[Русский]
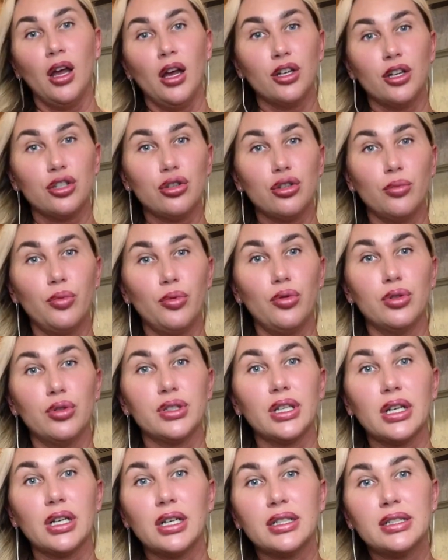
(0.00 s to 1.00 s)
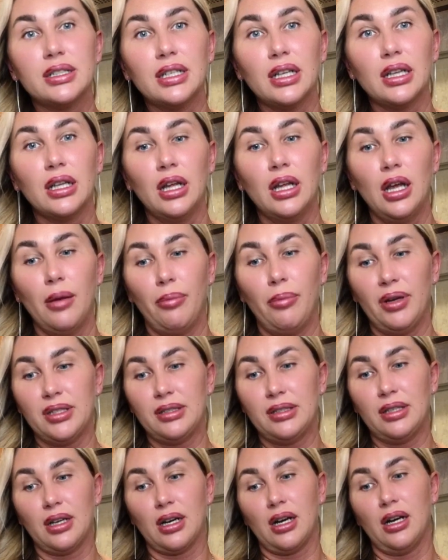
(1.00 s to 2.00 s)
чтобы он захотел
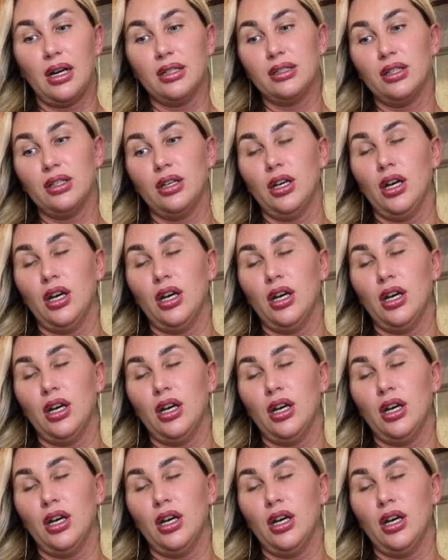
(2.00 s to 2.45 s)
посрать.